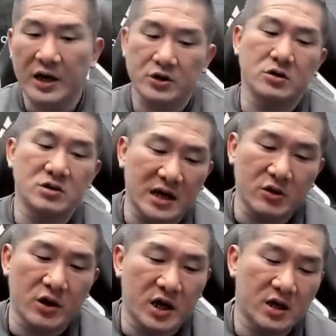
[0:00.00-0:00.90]
海军陆战
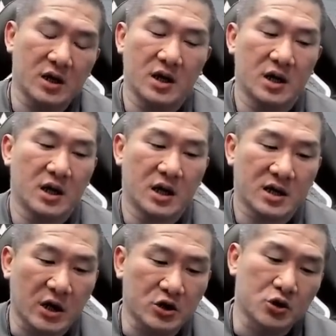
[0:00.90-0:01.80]
队、
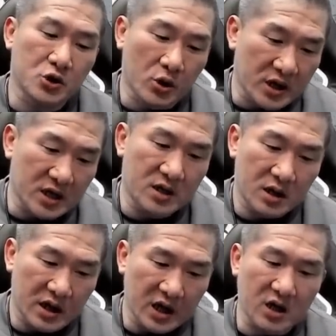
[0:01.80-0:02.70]
高雄左营、
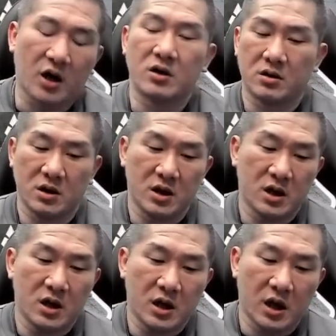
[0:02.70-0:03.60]
林口，
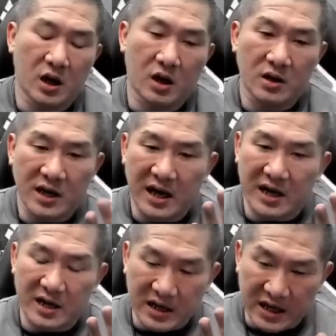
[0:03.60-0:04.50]
哦，
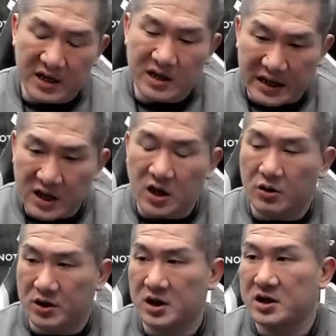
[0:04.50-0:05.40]
那林林
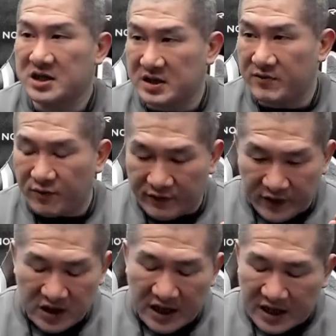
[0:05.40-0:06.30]
口的
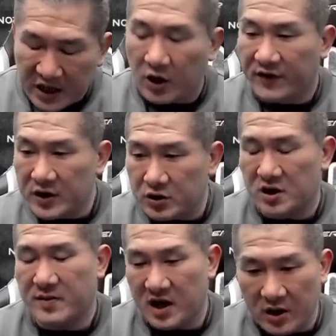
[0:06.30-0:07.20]
分，对，林口分局
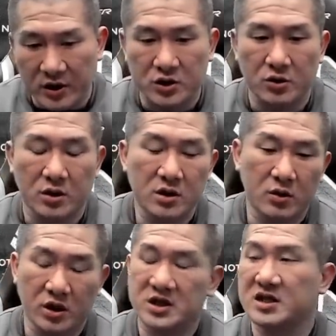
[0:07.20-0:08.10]
里面也有一座
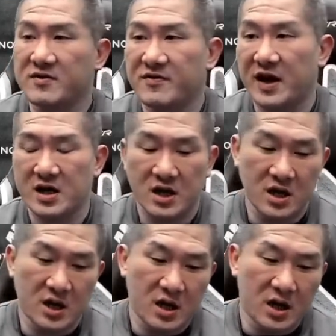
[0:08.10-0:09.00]
我的健身房。
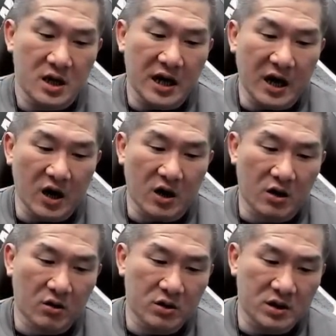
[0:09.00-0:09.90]
然
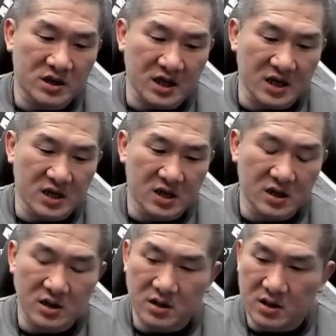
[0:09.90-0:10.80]
后这
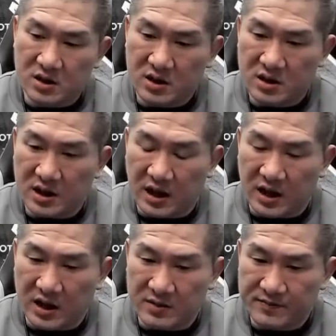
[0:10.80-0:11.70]
个，
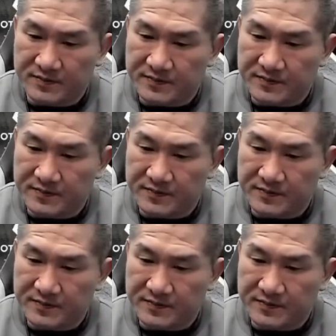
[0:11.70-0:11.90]
呃。